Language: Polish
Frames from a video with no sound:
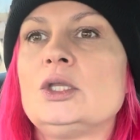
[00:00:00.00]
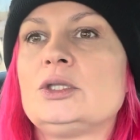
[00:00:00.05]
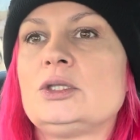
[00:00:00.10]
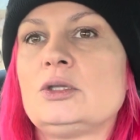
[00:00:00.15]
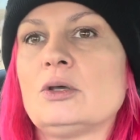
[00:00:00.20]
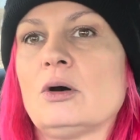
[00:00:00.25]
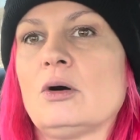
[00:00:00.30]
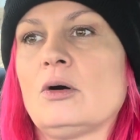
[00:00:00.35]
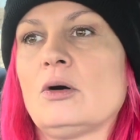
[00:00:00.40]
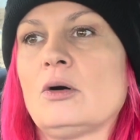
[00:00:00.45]

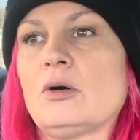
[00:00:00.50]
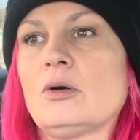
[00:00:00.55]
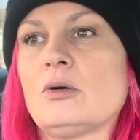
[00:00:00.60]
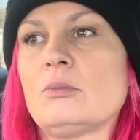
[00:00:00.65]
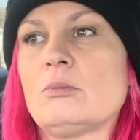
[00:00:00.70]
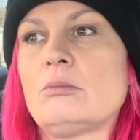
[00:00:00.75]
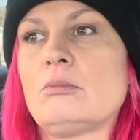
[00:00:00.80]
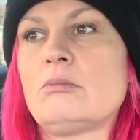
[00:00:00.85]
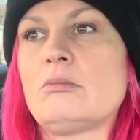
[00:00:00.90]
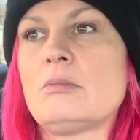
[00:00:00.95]
to
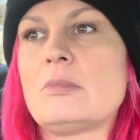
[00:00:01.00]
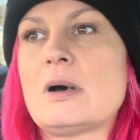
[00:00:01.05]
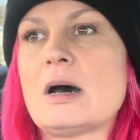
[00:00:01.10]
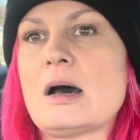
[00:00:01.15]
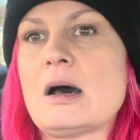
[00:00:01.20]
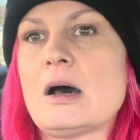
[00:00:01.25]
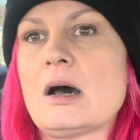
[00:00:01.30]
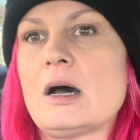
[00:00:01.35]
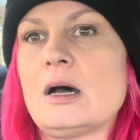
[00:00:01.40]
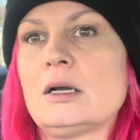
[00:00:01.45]

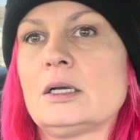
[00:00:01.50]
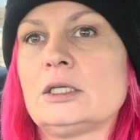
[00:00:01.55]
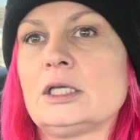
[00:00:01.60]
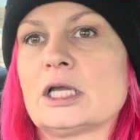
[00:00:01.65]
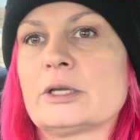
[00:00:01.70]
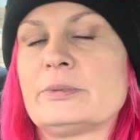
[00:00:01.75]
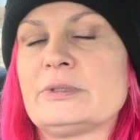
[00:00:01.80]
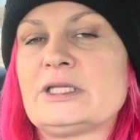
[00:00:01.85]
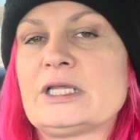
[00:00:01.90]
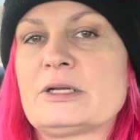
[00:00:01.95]
ma
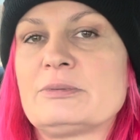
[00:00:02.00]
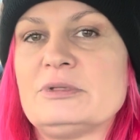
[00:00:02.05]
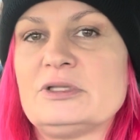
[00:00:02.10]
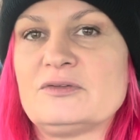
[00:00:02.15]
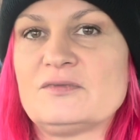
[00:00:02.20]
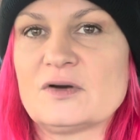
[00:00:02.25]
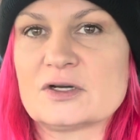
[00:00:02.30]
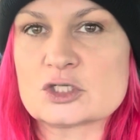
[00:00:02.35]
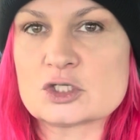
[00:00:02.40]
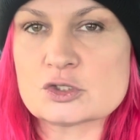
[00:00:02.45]
jakby termin
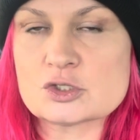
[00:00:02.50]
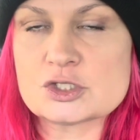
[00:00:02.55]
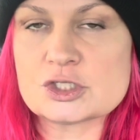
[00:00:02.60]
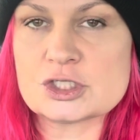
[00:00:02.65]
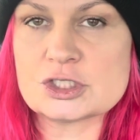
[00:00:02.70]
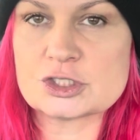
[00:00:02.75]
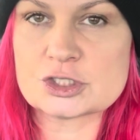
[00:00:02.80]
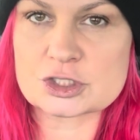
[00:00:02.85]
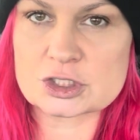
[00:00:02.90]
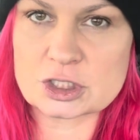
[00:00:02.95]

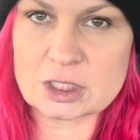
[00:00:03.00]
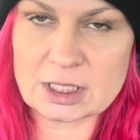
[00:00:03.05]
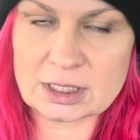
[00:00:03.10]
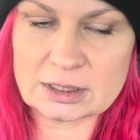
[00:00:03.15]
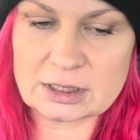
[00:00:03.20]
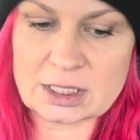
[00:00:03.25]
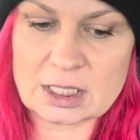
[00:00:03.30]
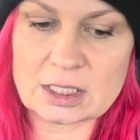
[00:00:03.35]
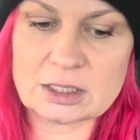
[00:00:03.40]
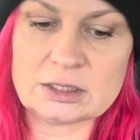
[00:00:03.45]
ważności 3
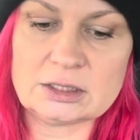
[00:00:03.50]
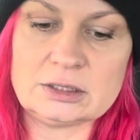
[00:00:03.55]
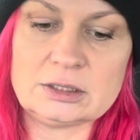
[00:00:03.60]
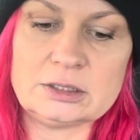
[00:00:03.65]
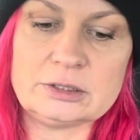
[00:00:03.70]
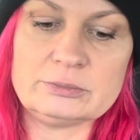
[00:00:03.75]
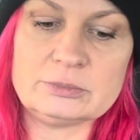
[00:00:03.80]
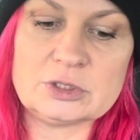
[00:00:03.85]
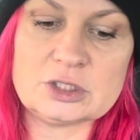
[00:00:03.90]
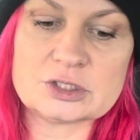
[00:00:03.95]
lata
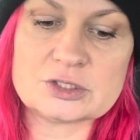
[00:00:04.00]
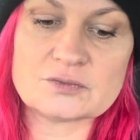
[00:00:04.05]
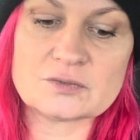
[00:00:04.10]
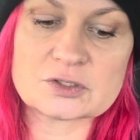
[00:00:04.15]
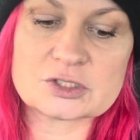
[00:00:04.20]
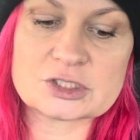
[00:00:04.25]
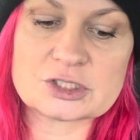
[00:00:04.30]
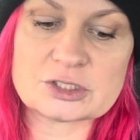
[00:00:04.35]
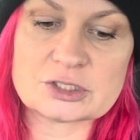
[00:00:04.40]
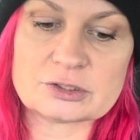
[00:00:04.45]
i mnie się
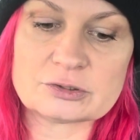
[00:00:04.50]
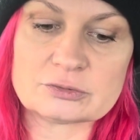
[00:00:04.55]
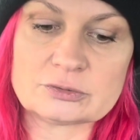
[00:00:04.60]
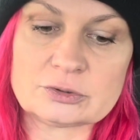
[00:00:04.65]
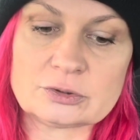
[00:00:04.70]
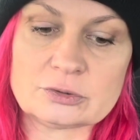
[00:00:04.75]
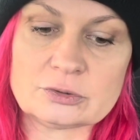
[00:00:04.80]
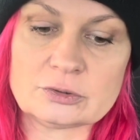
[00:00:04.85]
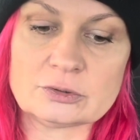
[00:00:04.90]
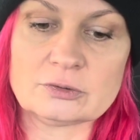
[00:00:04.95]
właśnie
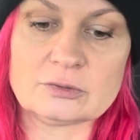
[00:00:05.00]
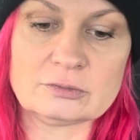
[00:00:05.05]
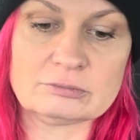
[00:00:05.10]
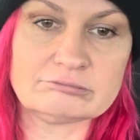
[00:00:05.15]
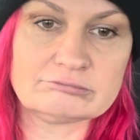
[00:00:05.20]
to